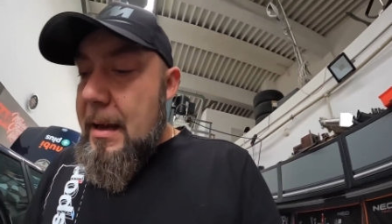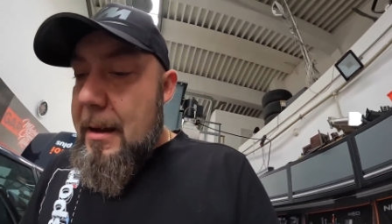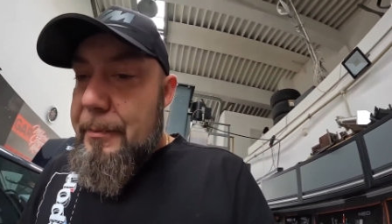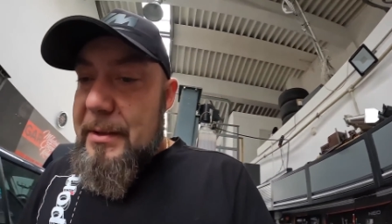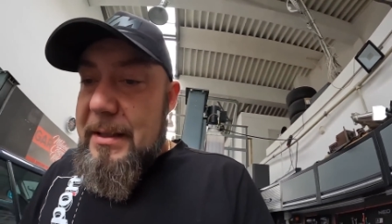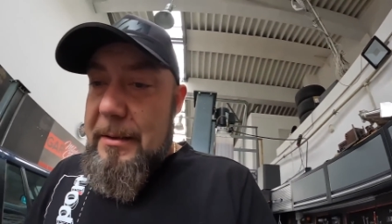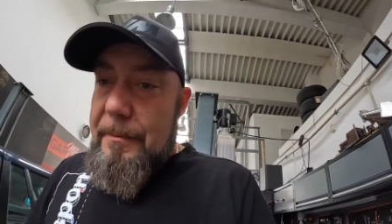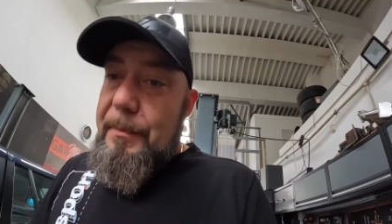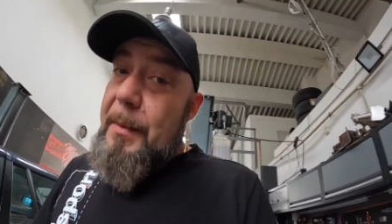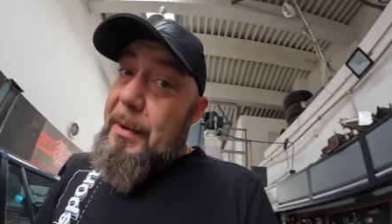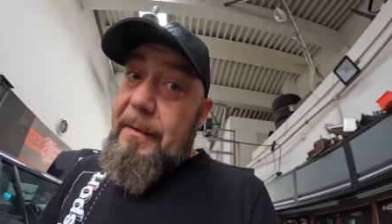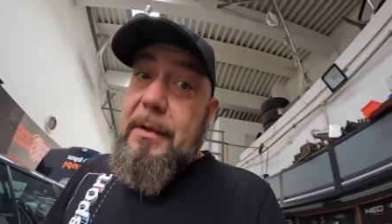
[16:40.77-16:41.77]
E, poza
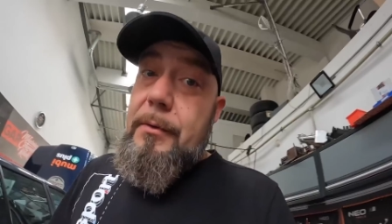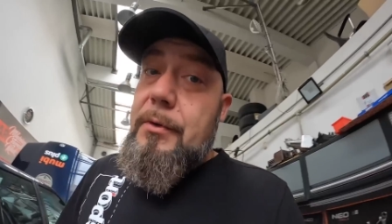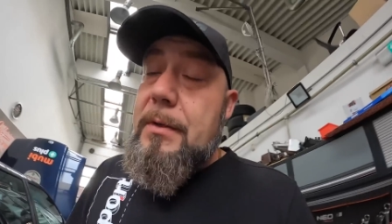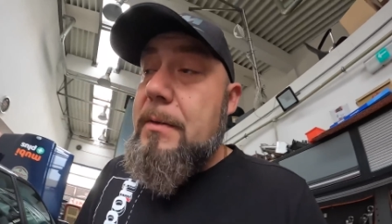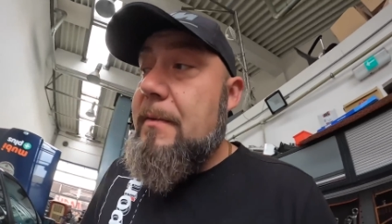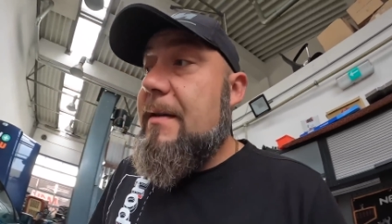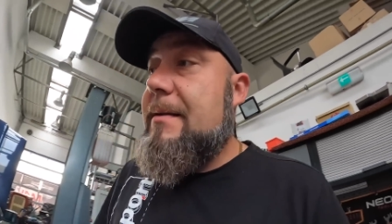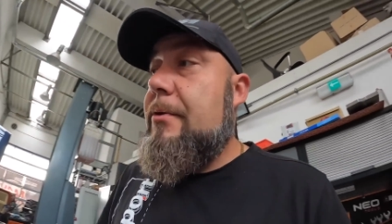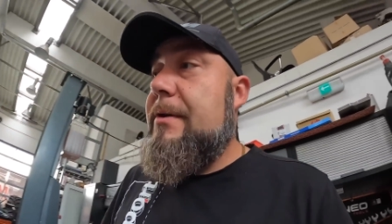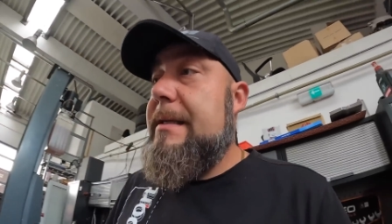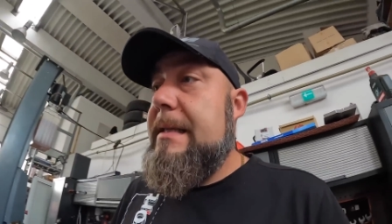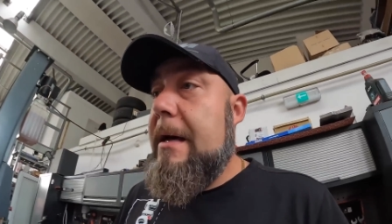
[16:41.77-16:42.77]
tym naprawdę dużo osób z Was
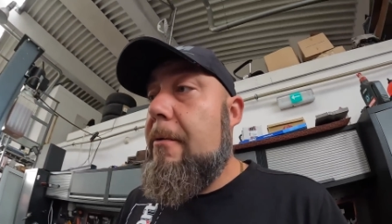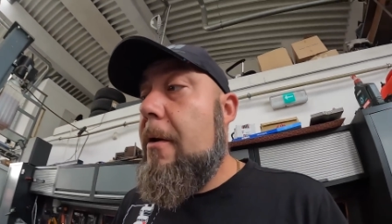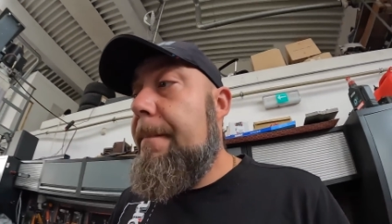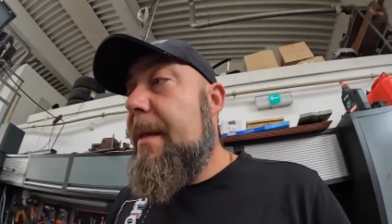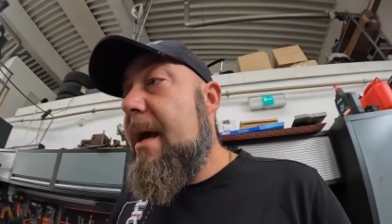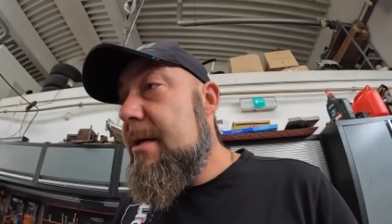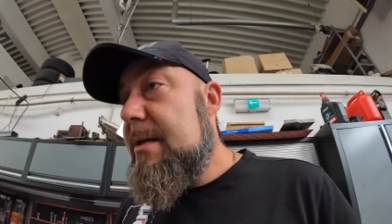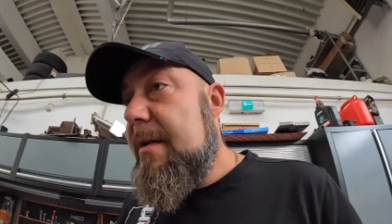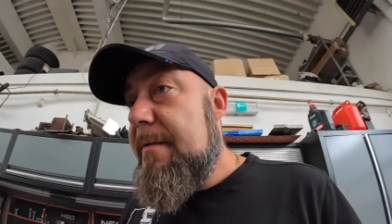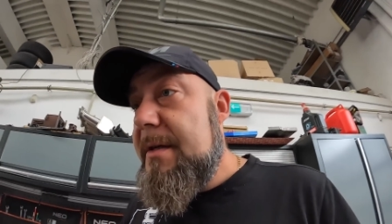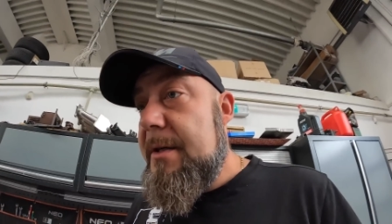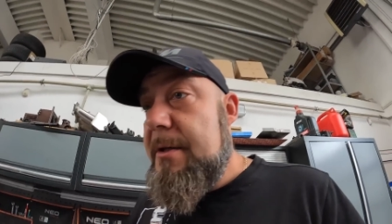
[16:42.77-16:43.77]
korzystało. A
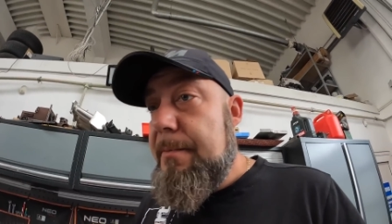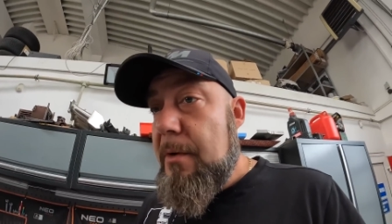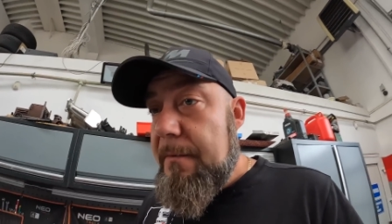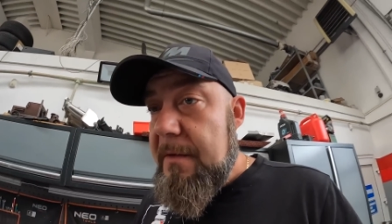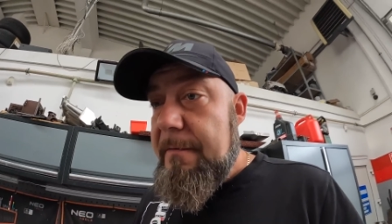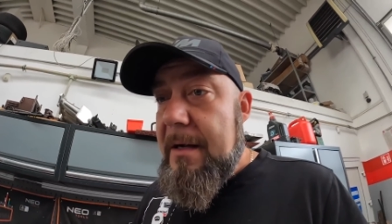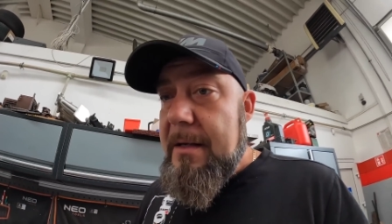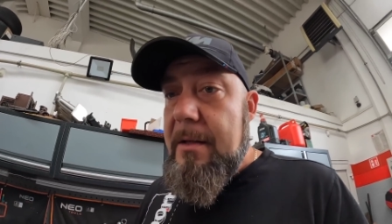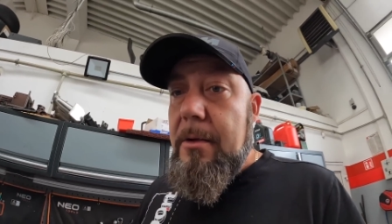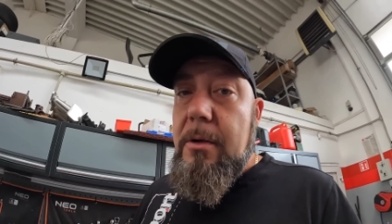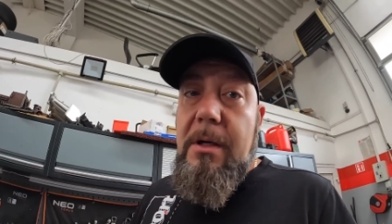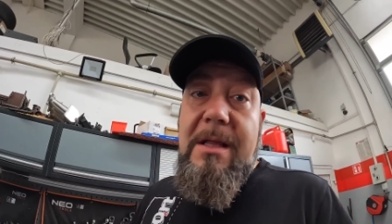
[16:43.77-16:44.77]
jeżeli wyjdziecie porównywalnie,
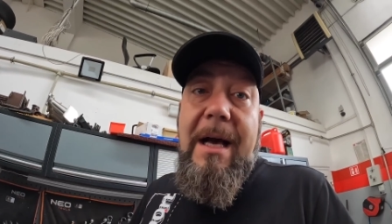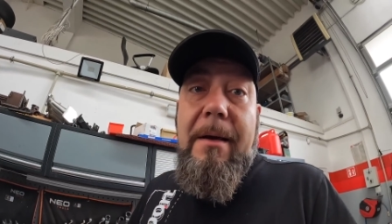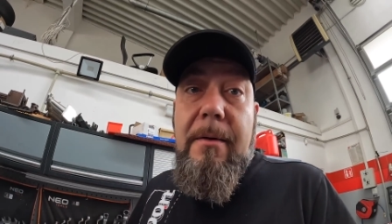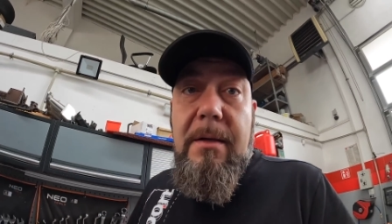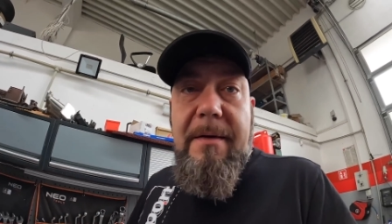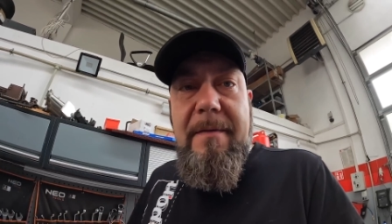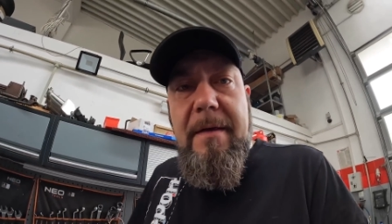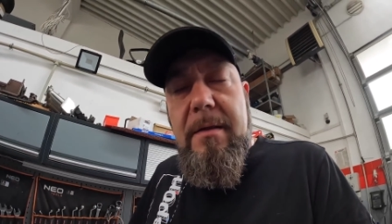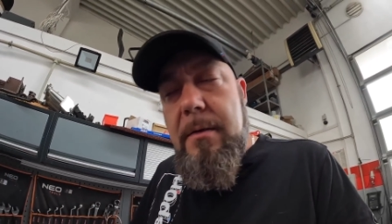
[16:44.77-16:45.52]
no to i tak te, te,